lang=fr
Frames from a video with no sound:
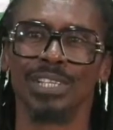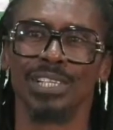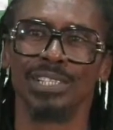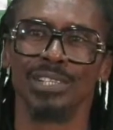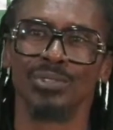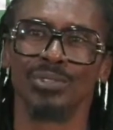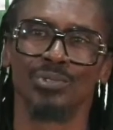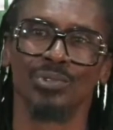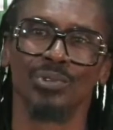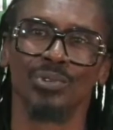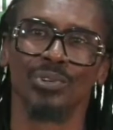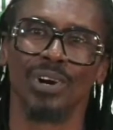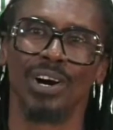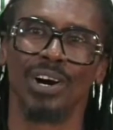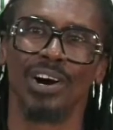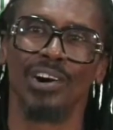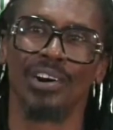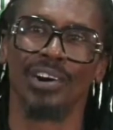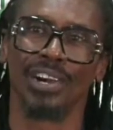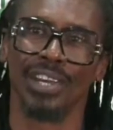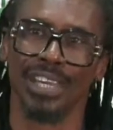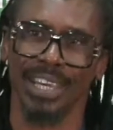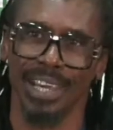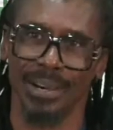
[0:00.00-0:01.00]
posez, c'est sur
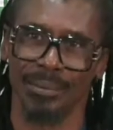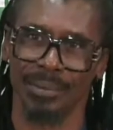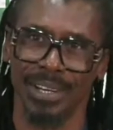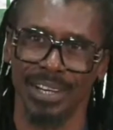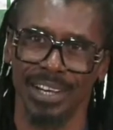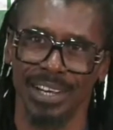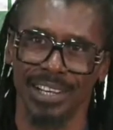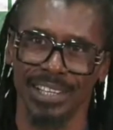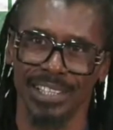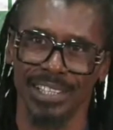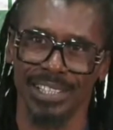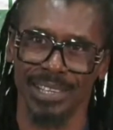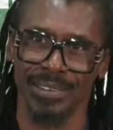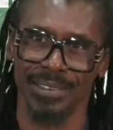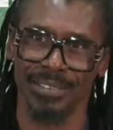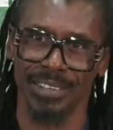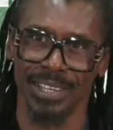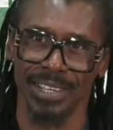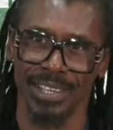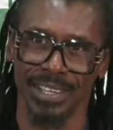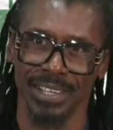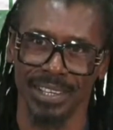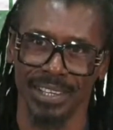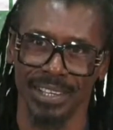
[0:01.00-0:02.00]
Henri, Henri
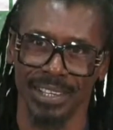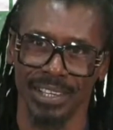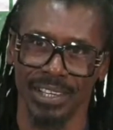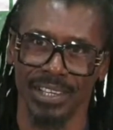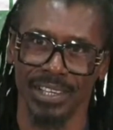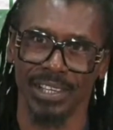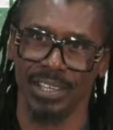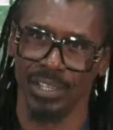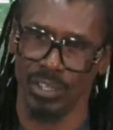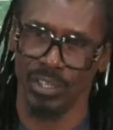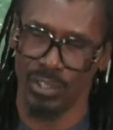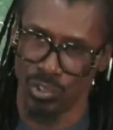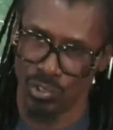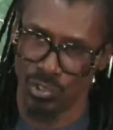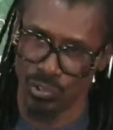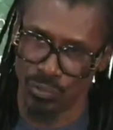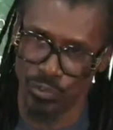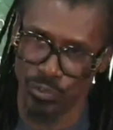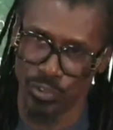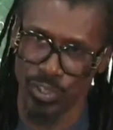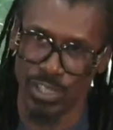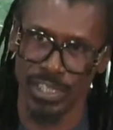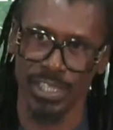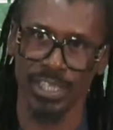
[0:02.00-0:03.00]
CV. Ah oui
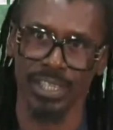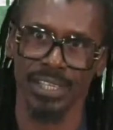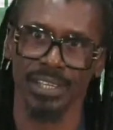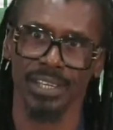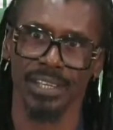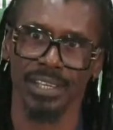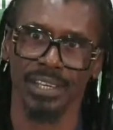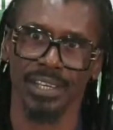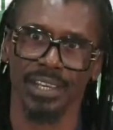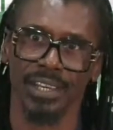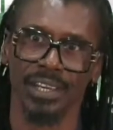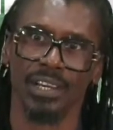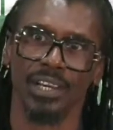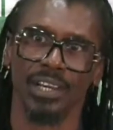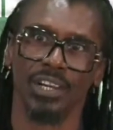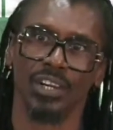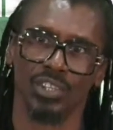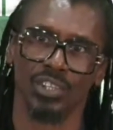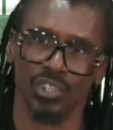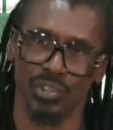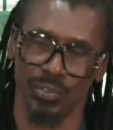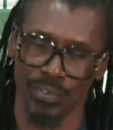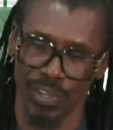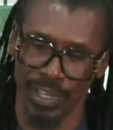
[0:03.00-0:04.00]
Je vous dis
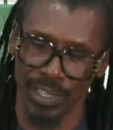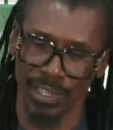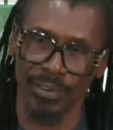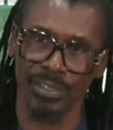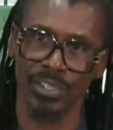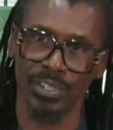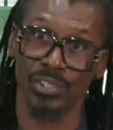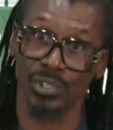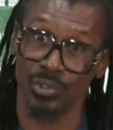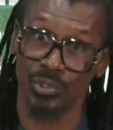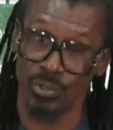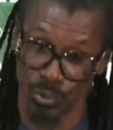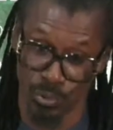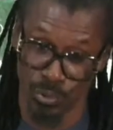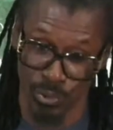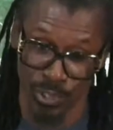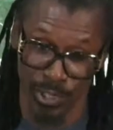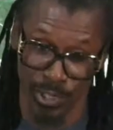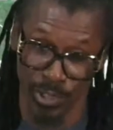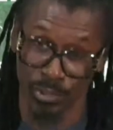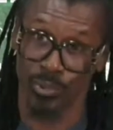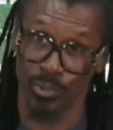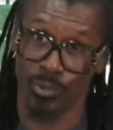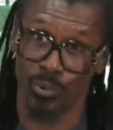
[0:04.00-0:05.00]
que je viens je
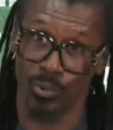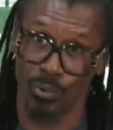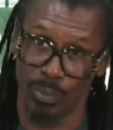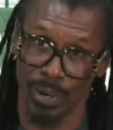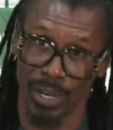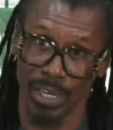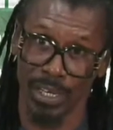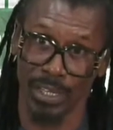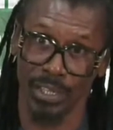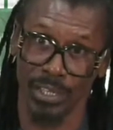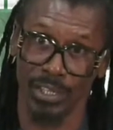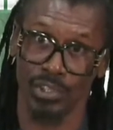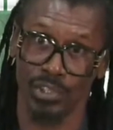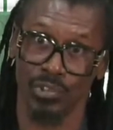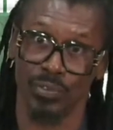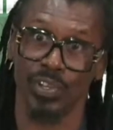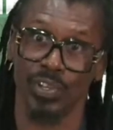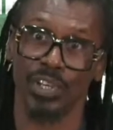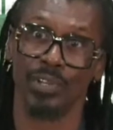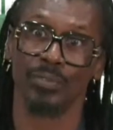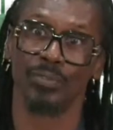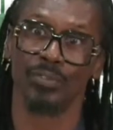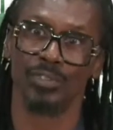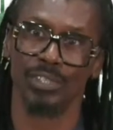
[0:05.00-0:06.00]
suis dans ce groupe-là,
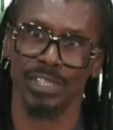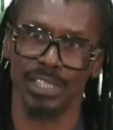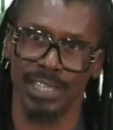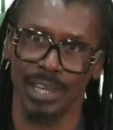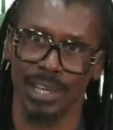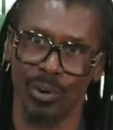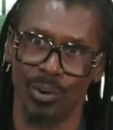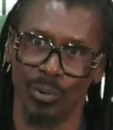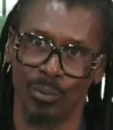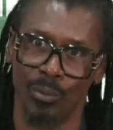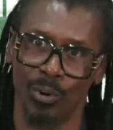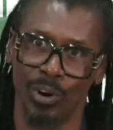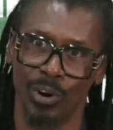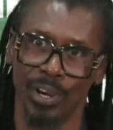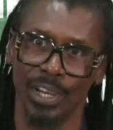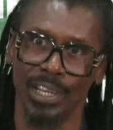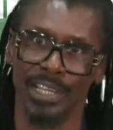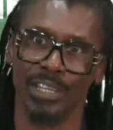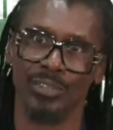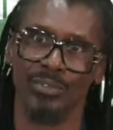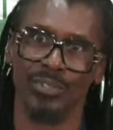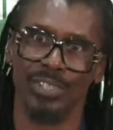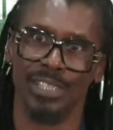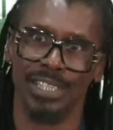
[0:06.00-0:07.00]
je viens de vous citer au
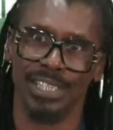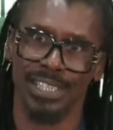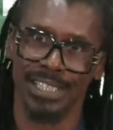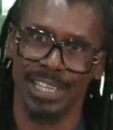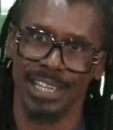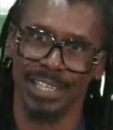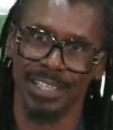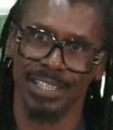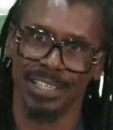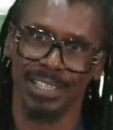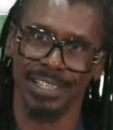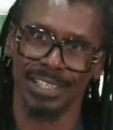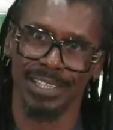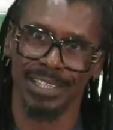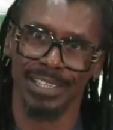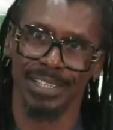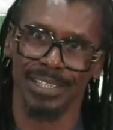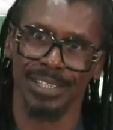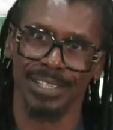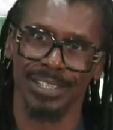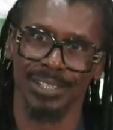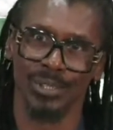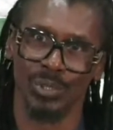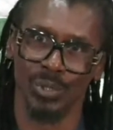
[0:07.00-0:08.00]
moins une dizaine
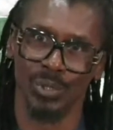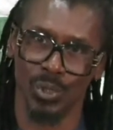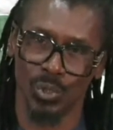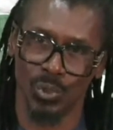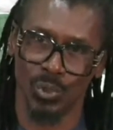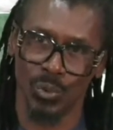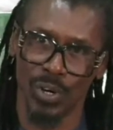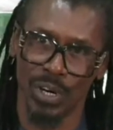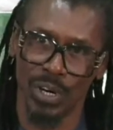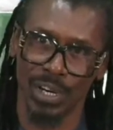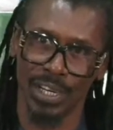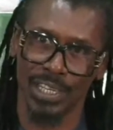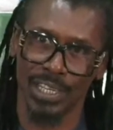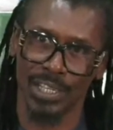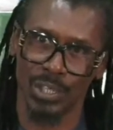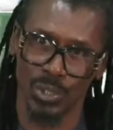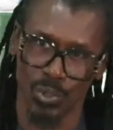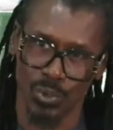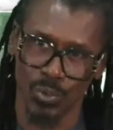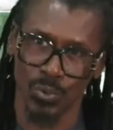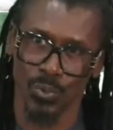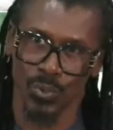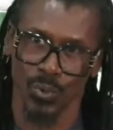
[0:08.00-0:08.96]
de joueurs qui